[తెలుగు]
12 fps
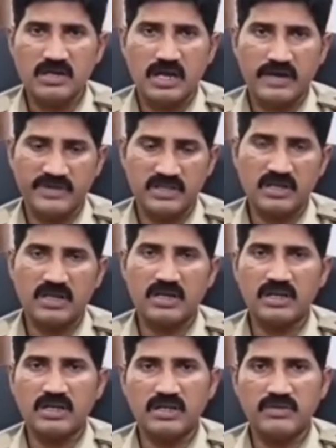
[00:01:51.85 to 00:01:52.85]
ఆ
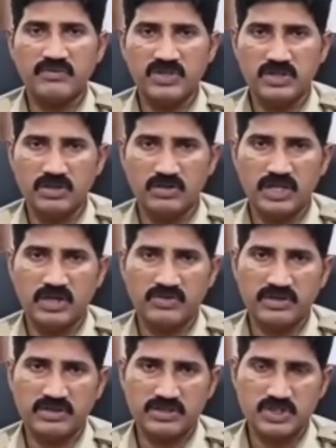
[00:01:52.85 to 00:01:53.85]
విధంగానే విధులను
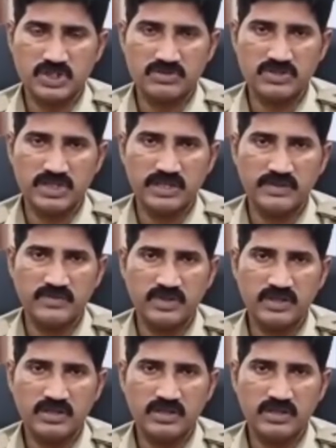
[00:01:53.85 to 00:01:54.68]
నిర్వర్తించడం జరిగింది